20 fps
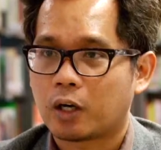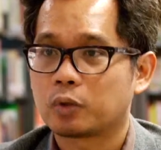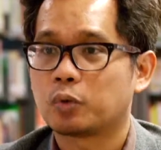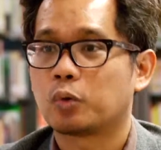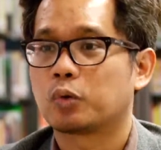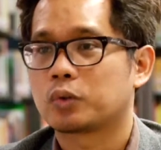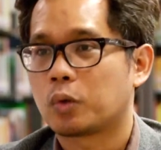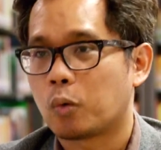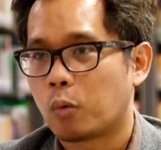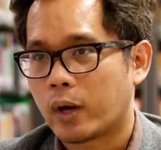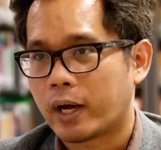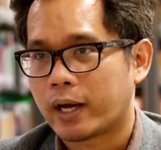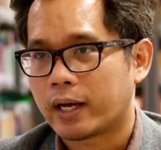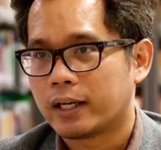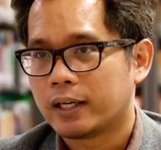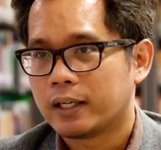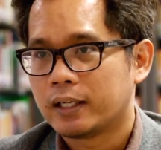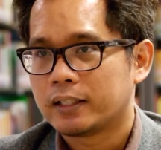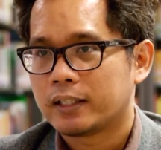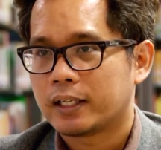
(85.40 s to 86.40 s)
กระจุกตัว
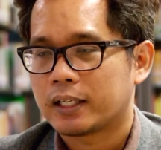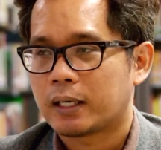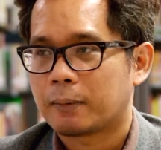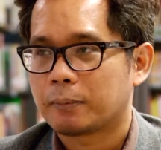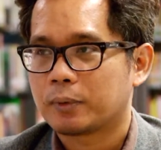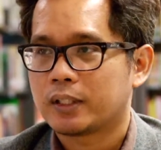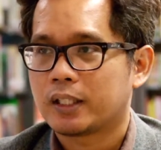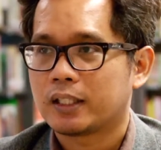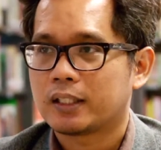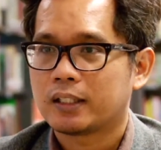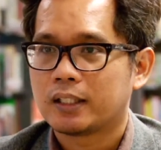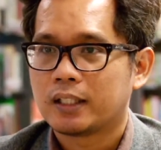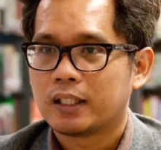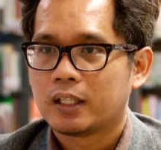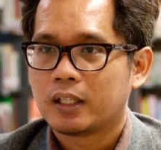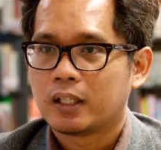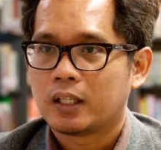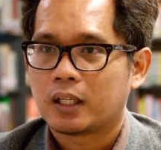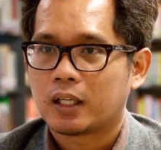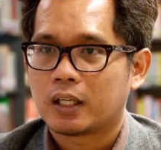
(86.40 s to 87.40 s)
นะครับเพราะฉะนั้น
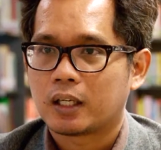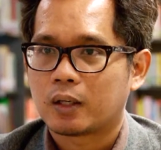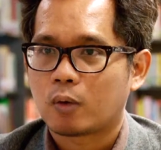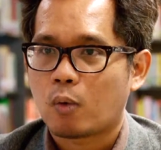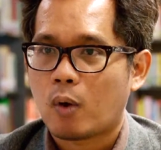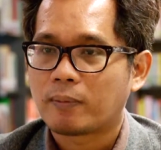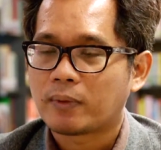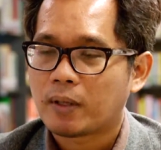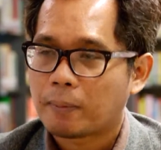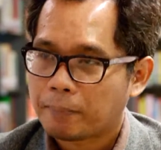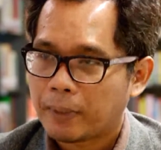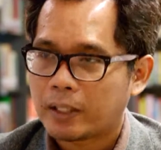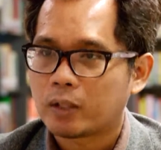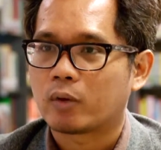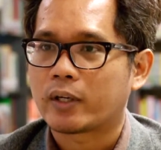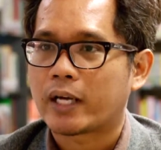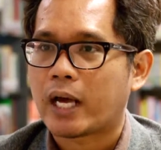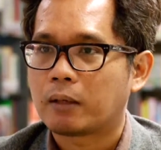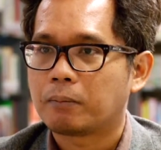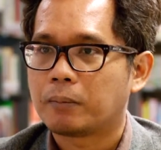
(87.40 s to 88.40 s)
ความจำเป็น
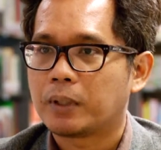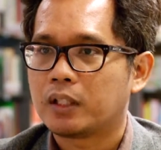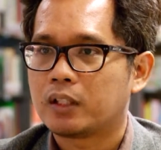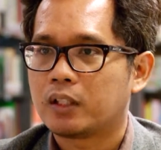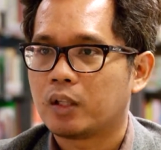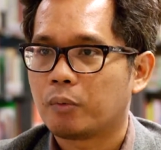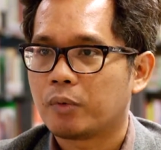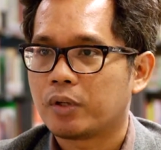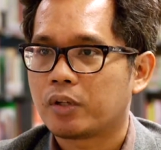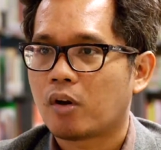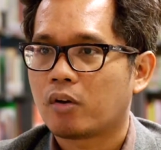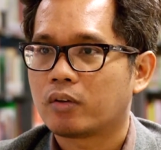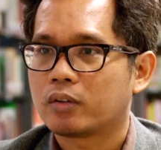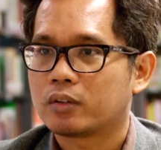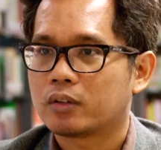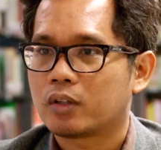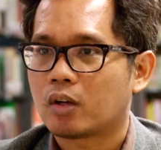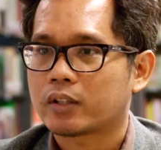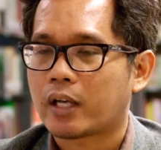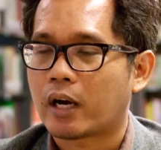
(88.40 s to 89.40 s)
ของการมีทีวีเจ้าอ
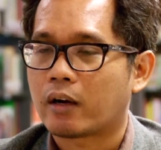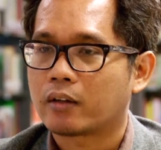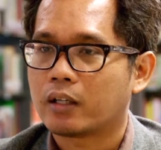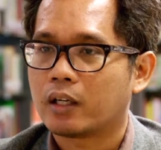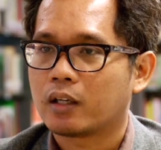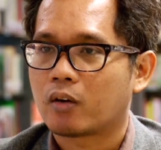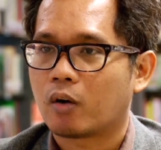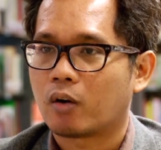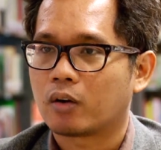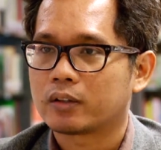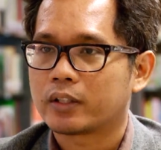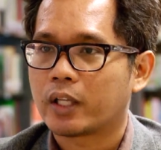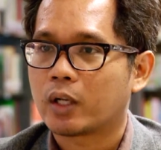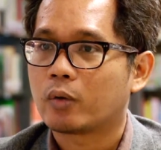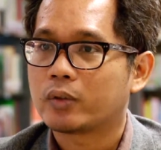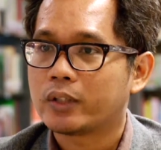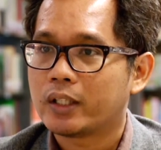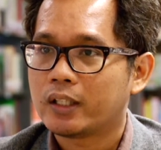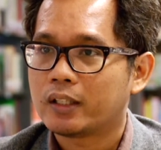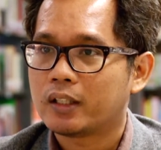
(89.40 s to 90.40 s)
นอกจากเรื่องของเทค
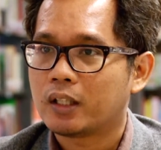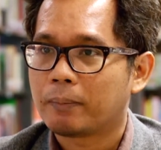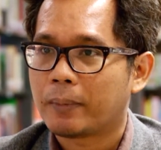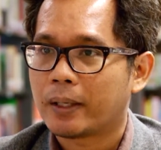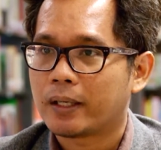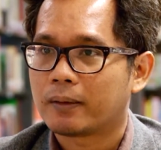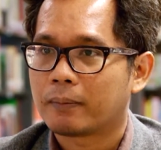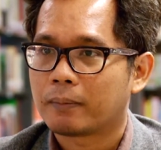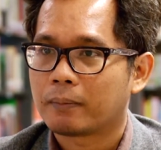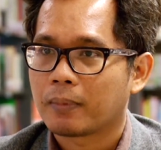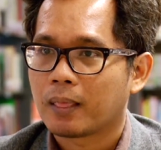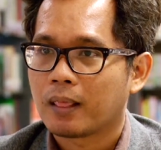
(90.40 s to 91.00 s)
โนโลยีที่เป็น